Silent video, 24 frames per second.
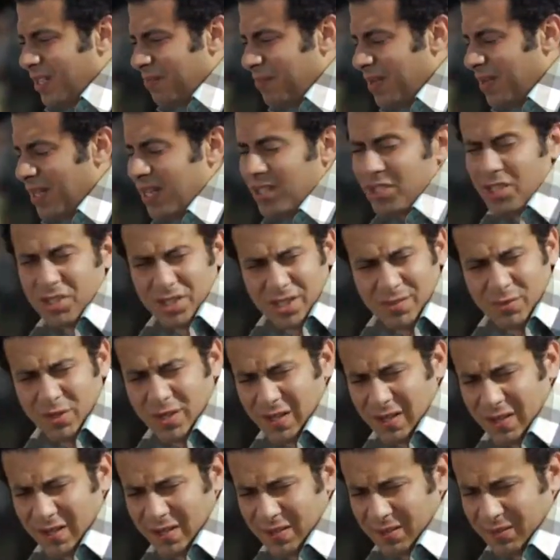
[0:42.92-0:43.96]
معلش يا شيمو
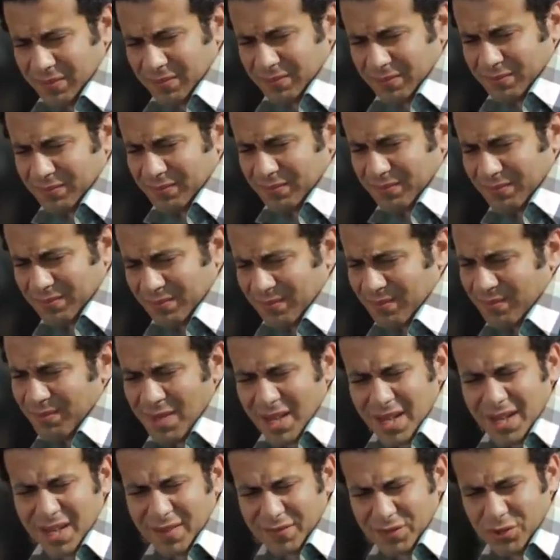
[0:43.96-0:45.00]
انا
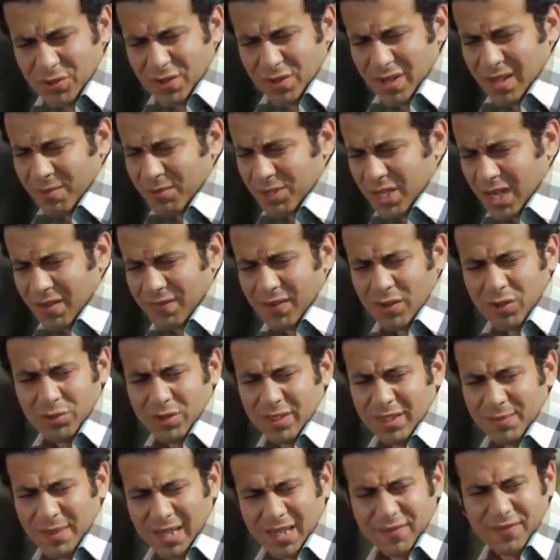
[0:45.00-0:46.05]
انا شويه مش عارف اخد
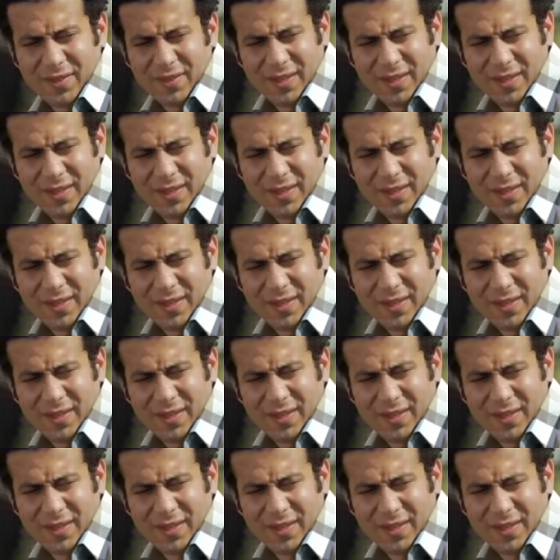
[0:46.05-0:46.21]
ودي معاكي في